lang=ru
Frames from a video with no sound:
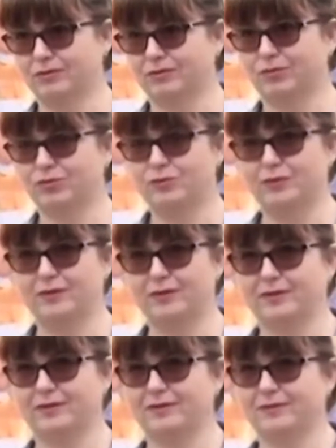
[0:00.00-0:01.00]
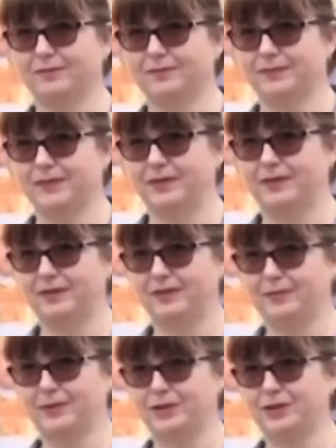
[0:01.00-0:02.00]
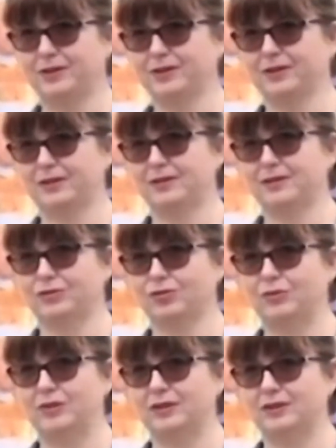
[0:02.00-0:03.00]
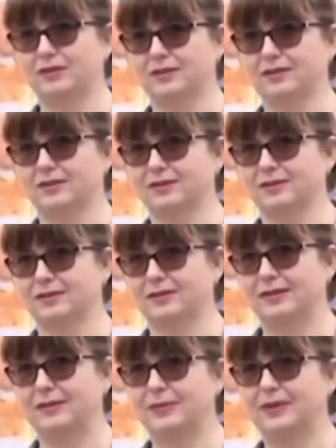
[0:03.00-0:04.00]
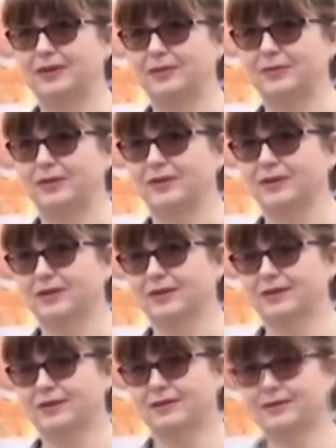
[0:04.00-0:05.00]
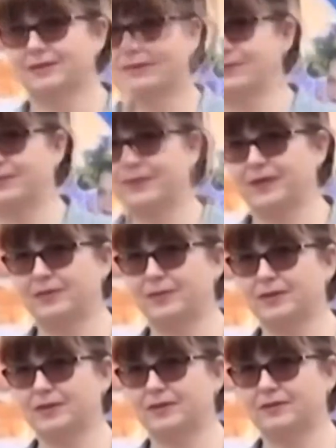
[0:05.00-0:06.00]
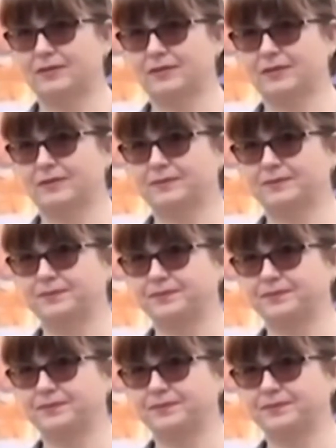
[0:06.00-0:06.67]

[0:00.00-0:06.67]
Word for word: дружбы и площадка, где знакомились э, с элементами а, армянского,